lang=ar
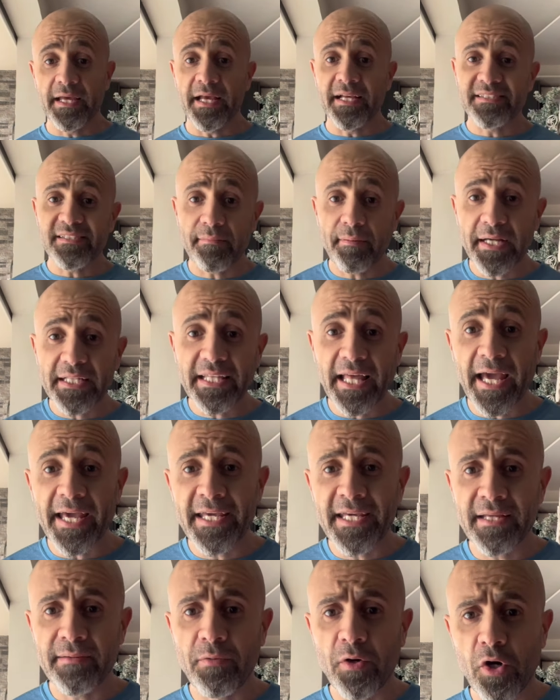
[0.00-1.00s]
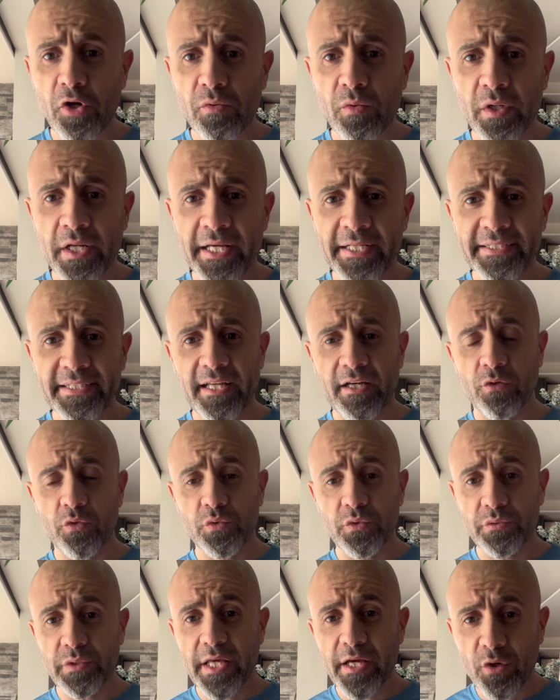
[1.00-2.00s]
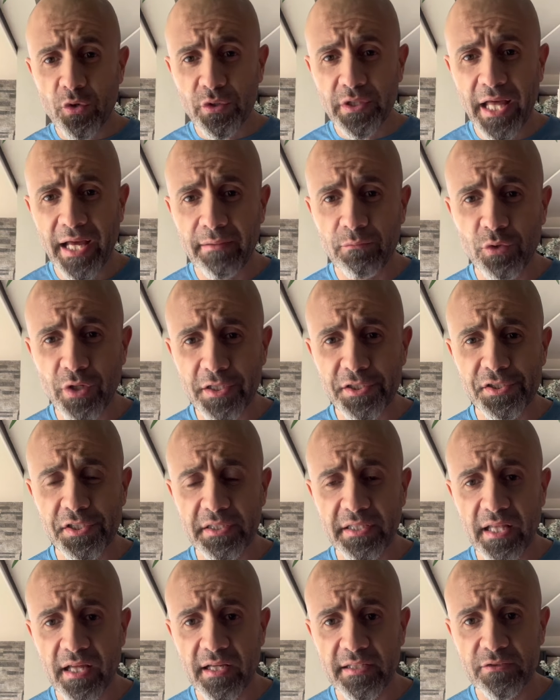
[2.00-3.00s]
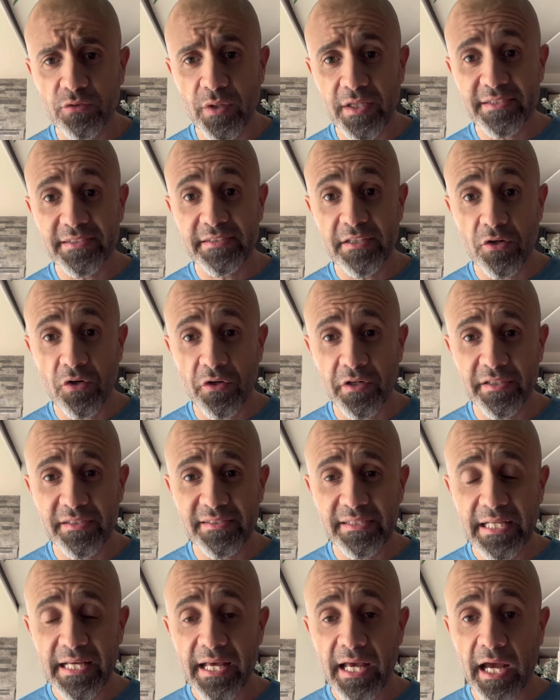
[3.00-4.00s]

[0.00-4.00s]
اذا بدك تغير بهرموناتك وتاخذ هالمنشطات وهالستيرويدز